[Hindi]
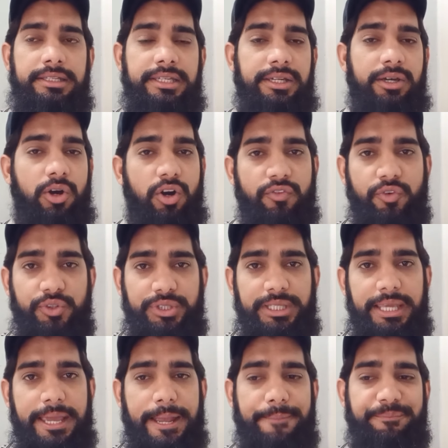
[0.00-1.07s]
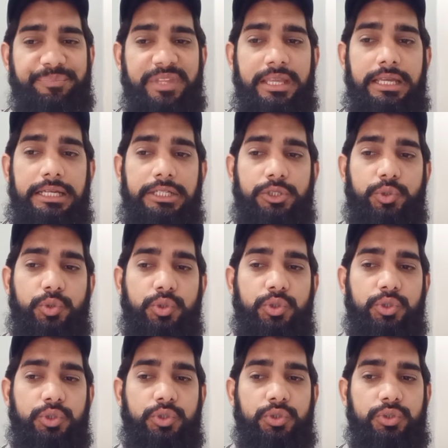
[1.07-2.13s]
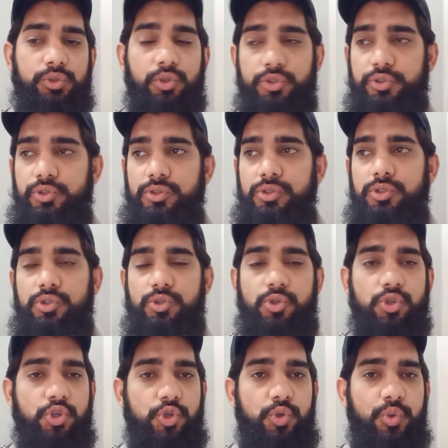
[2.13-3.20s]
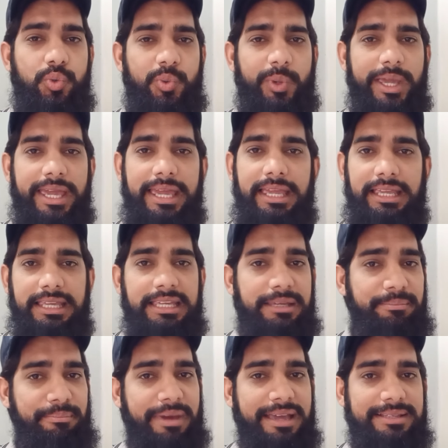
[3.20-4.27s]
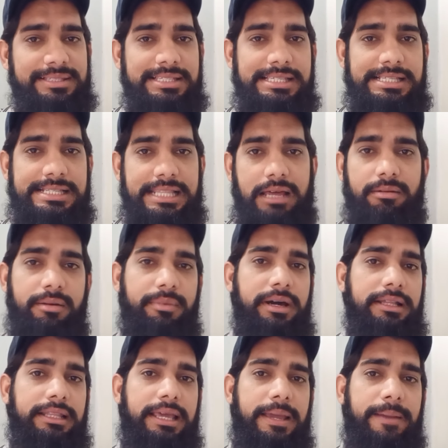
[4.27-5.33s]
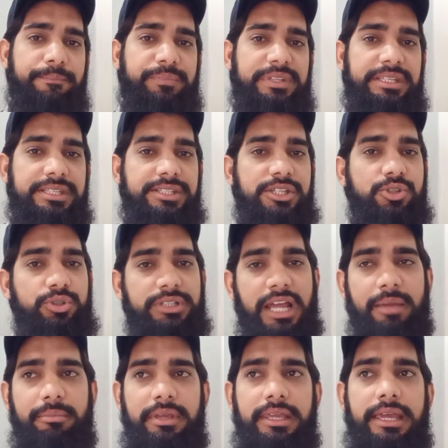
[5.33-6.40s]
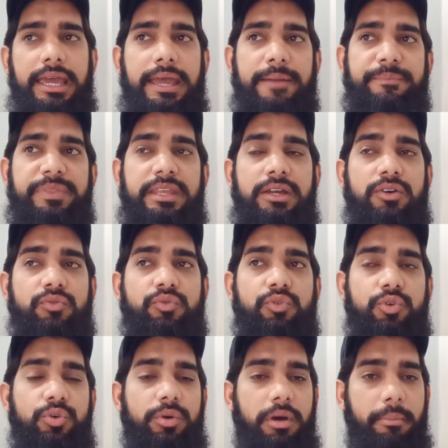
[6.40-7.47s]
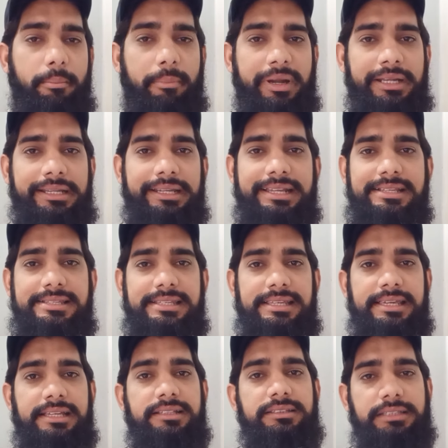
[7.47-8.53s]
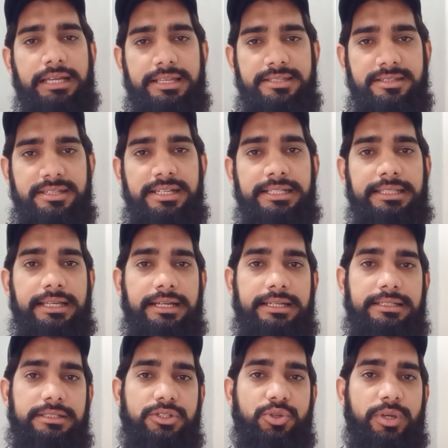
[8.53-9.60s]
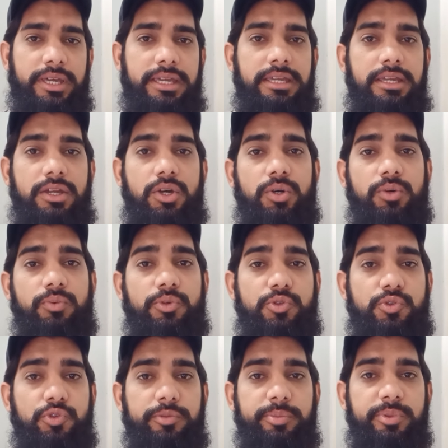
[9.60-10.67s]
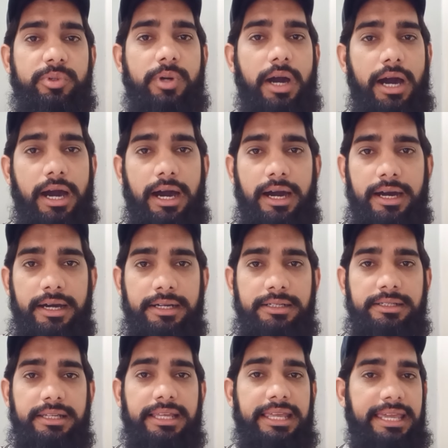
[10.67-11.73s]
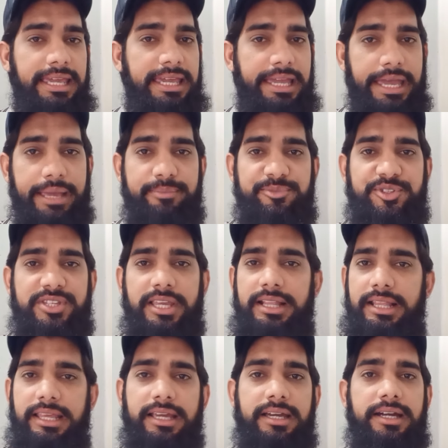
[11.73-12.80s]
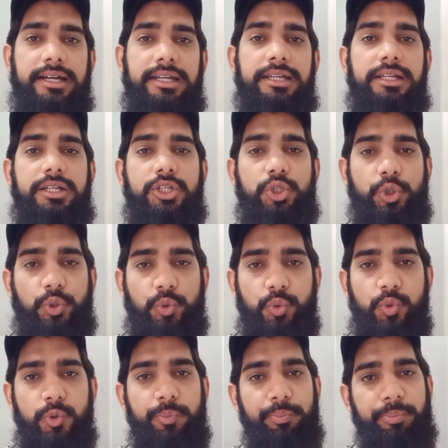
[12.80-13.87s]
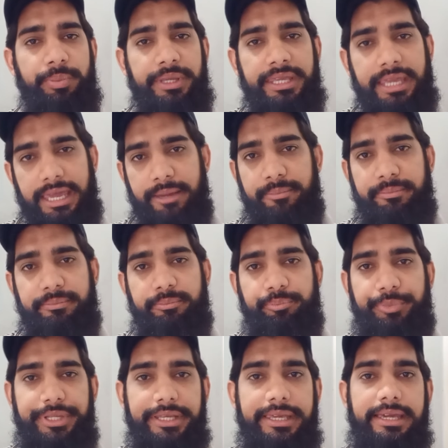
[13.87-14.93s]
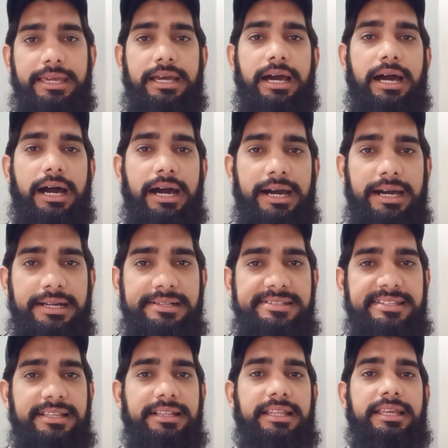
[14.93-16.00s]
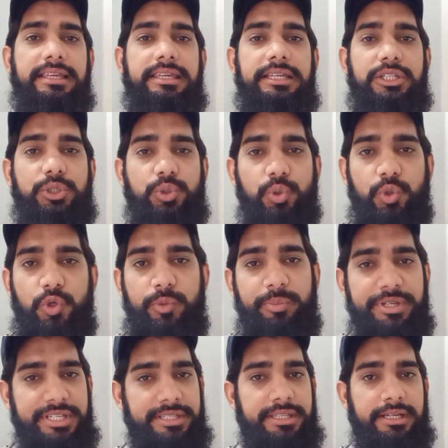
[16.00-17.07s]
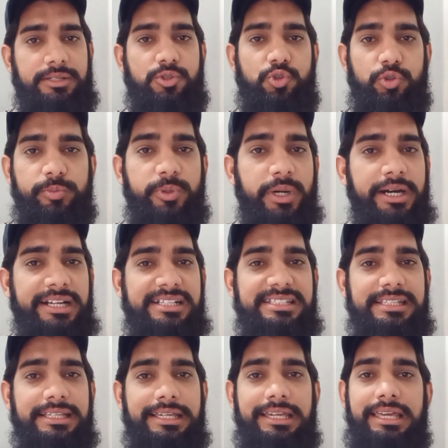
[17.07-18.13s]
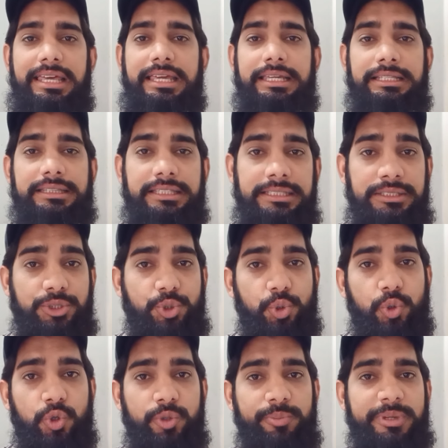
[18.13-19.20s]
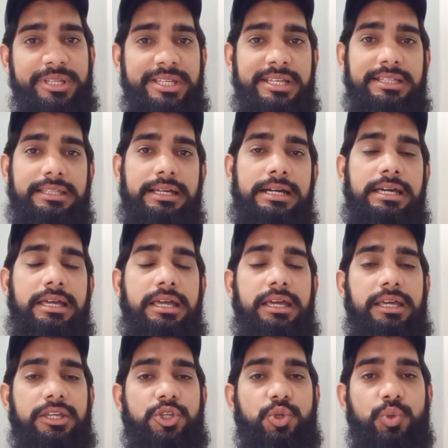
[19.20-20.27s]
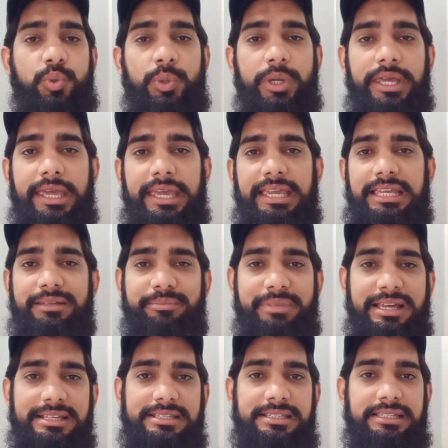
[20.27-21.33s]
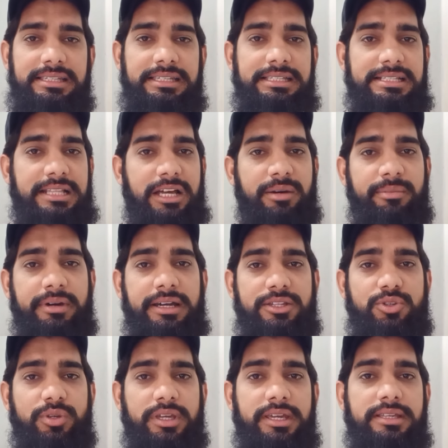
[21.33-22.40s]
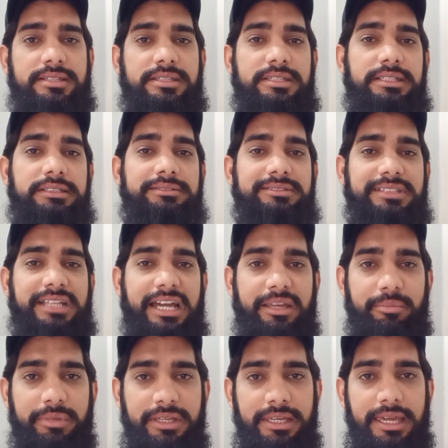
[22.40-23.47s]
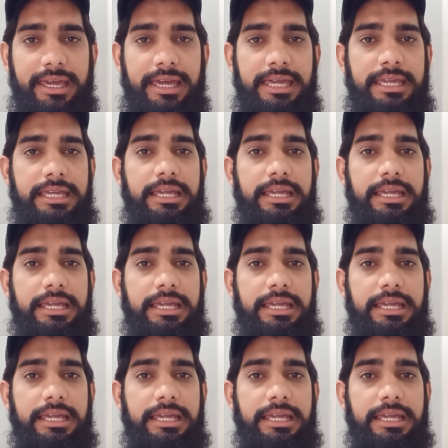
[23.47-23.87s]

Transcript: ये ऑफ़ होती है तो दोस्तों जो यू ए एम्बेसी इस्लामाबाद है इसकी जो टाइमिंग है वो मंडे से थर्सडे तक जो है वो सुबह आठ ए एम से लेकर टू पी एम ठीक है आठ से कर दो बजे तक सुबह आठ से दिन दो बजे तक यू ए एम्बेसी इस्लामाबाद जो है इसकी टाइमिंग है